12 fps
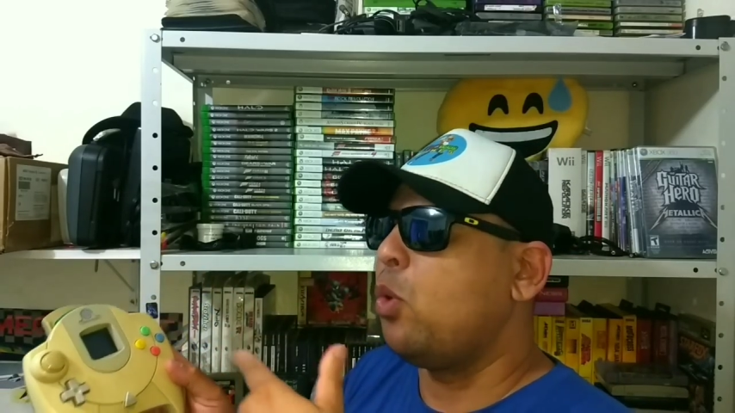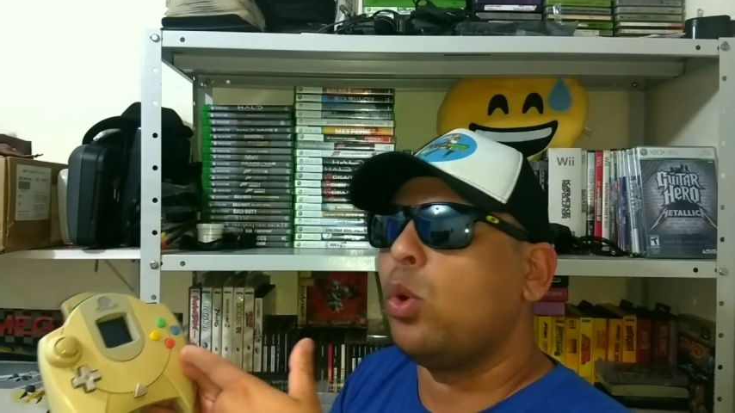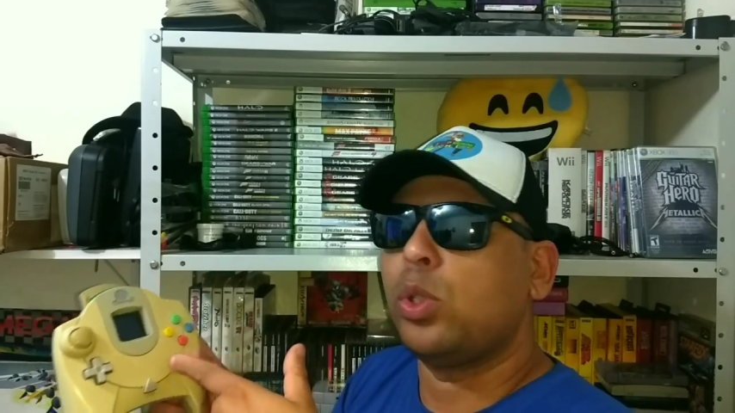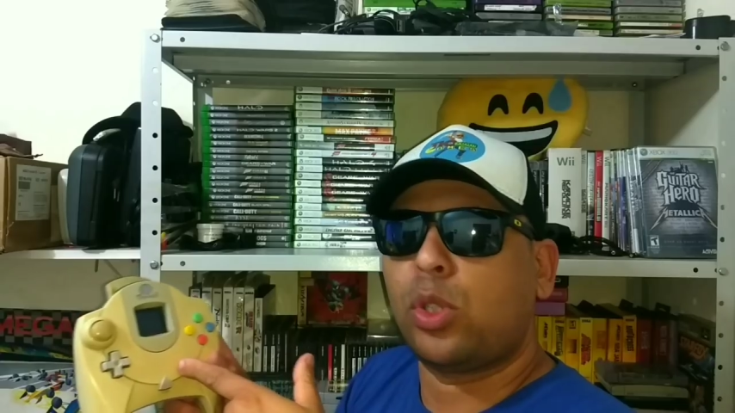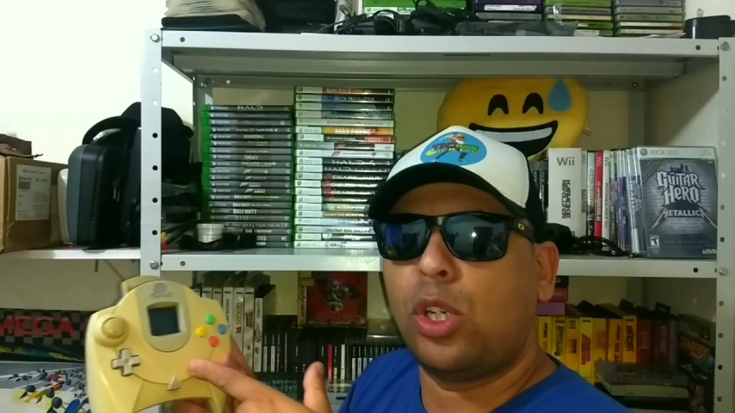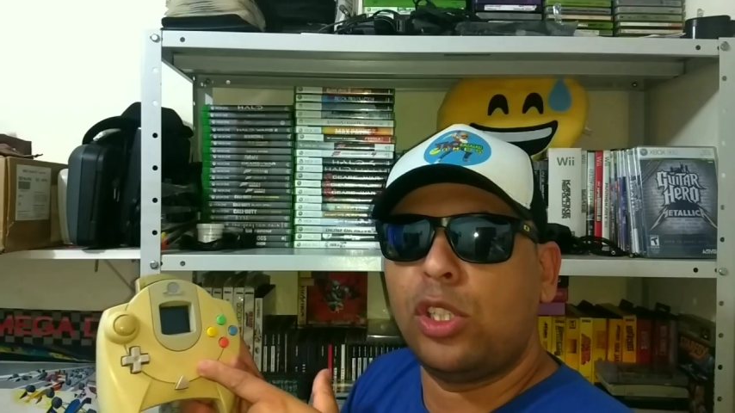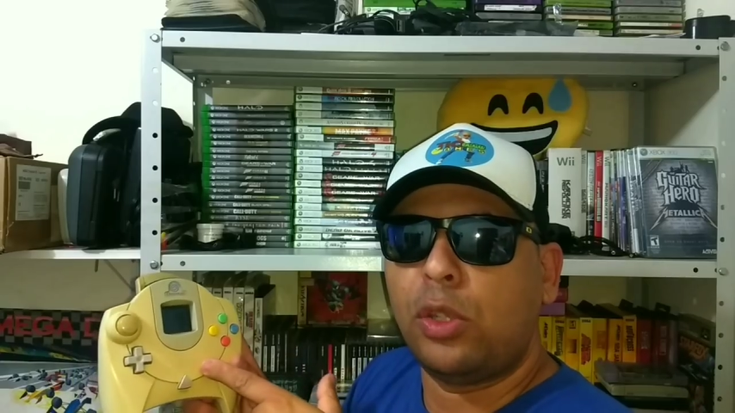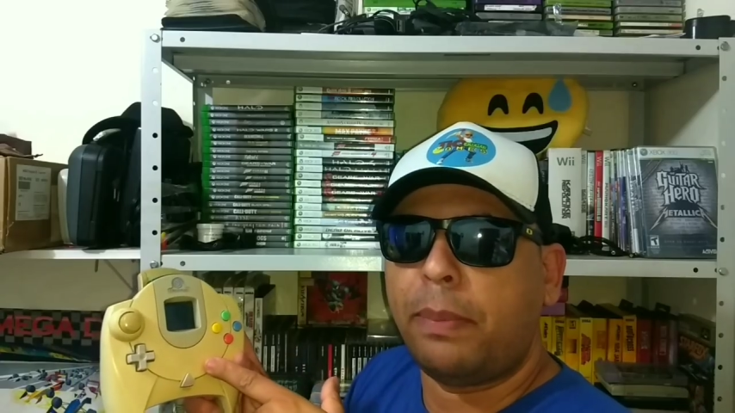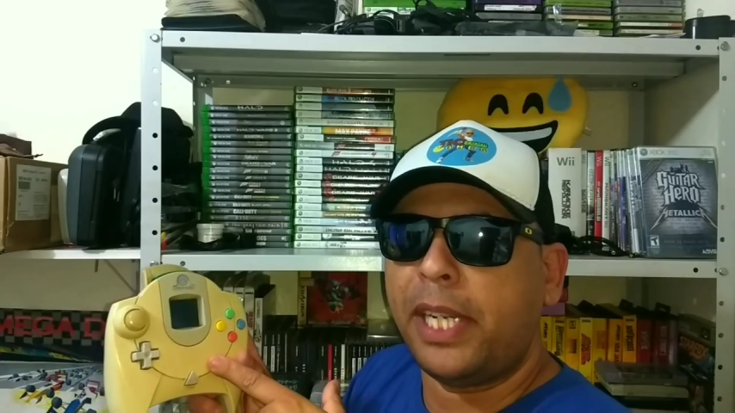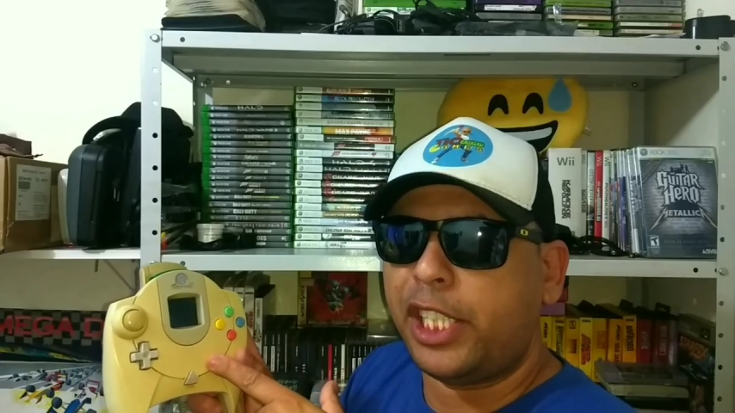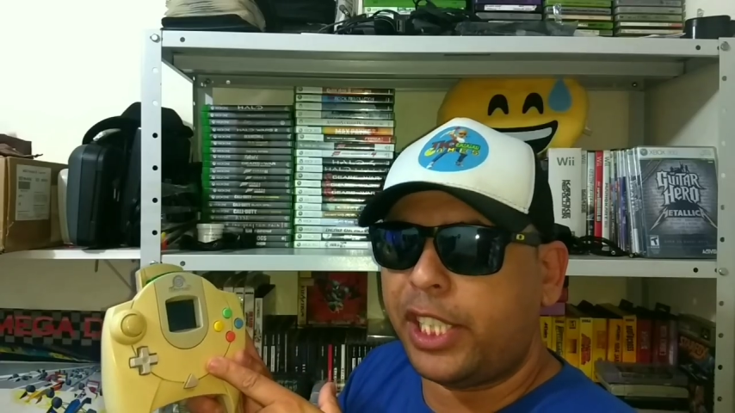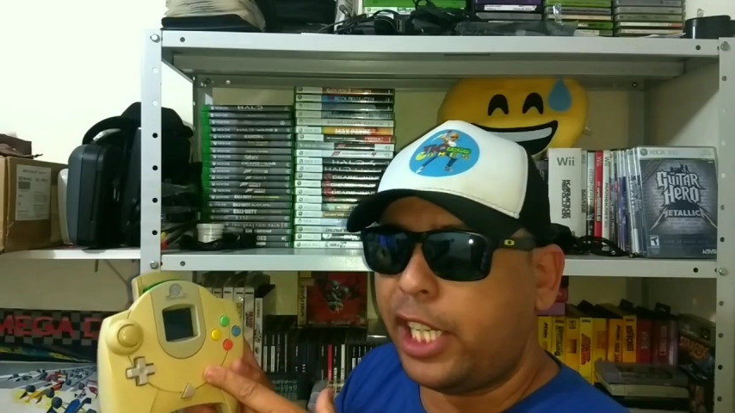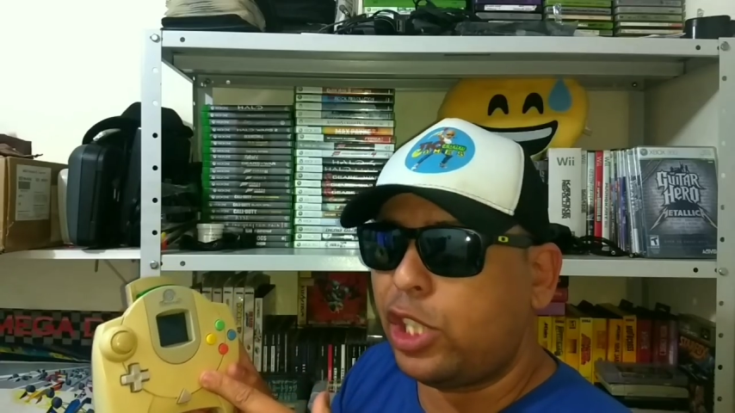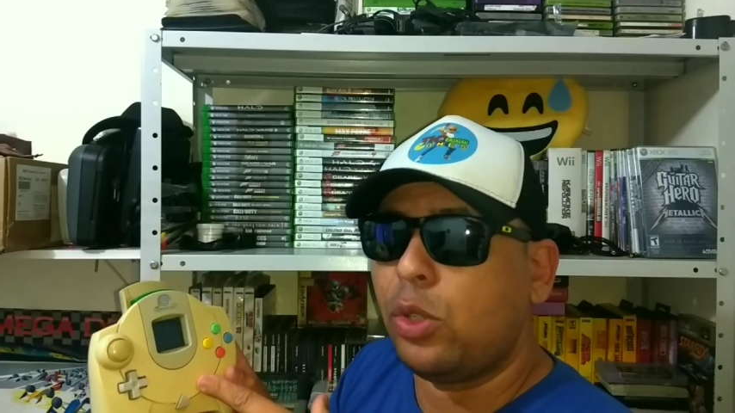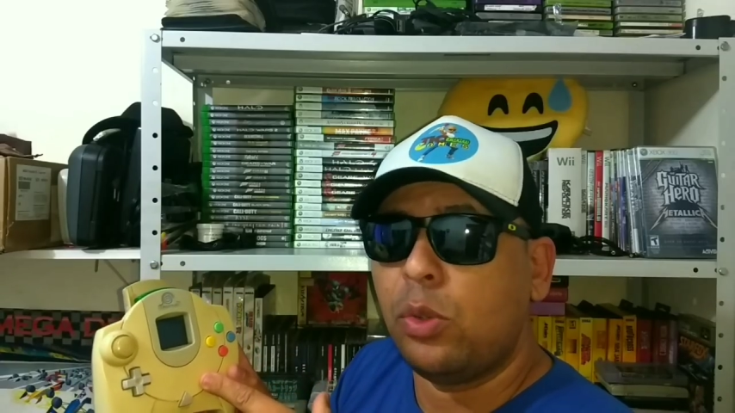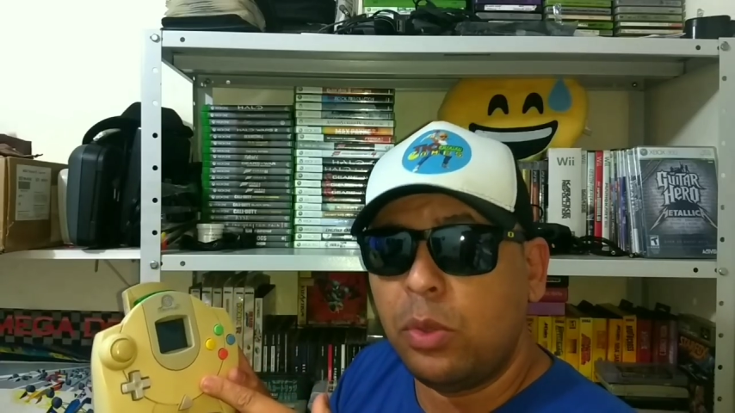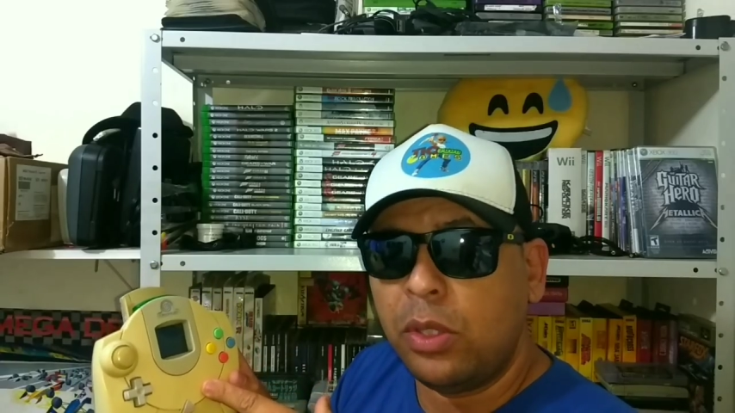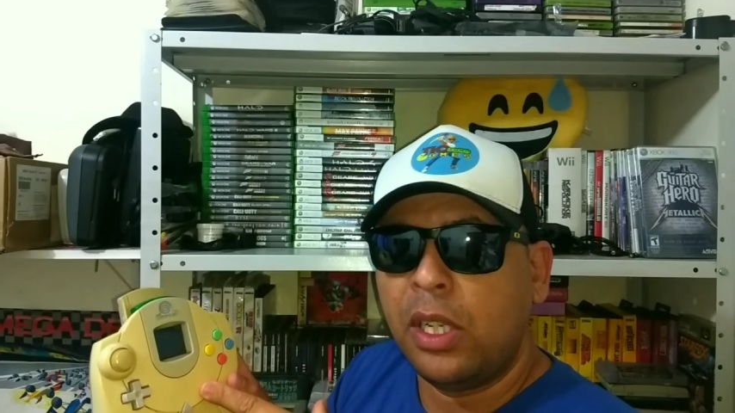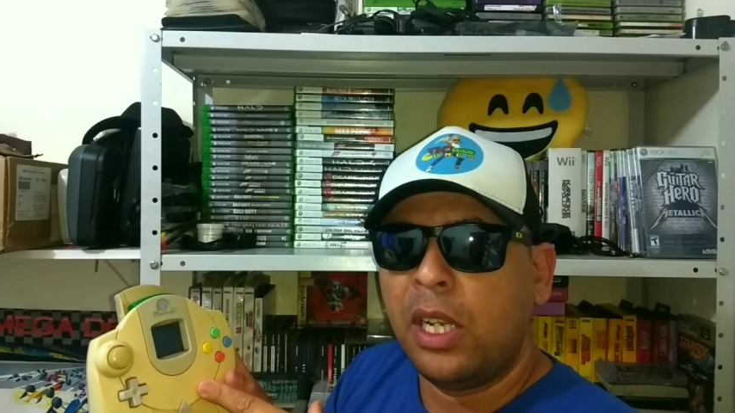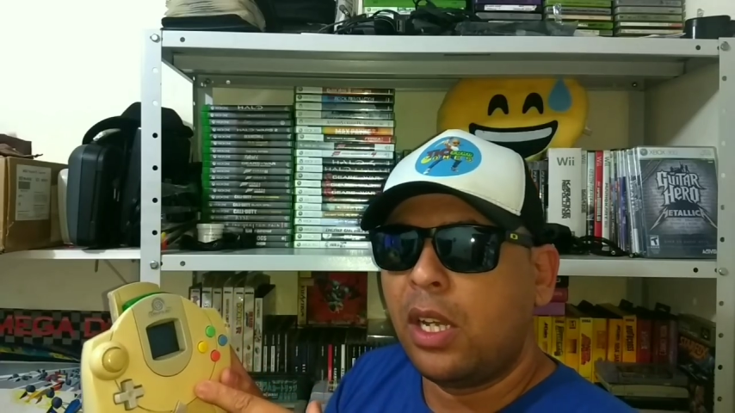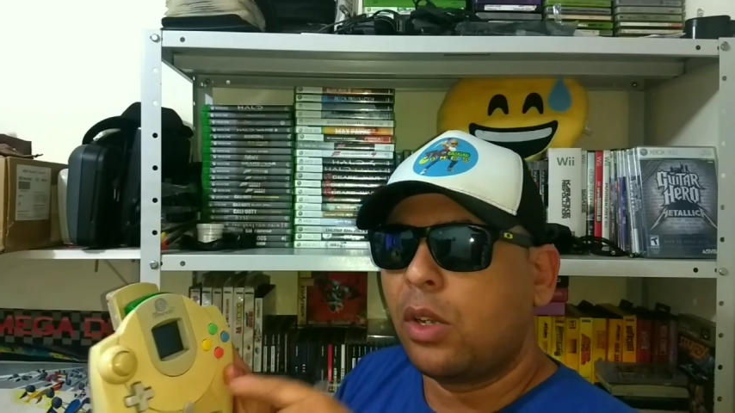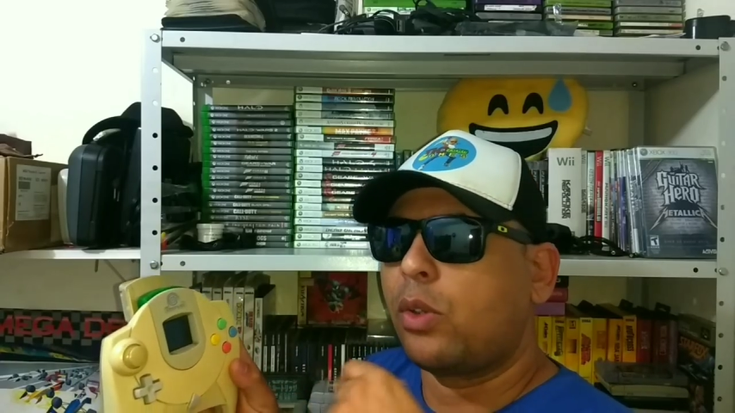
o controle do PlayStation 1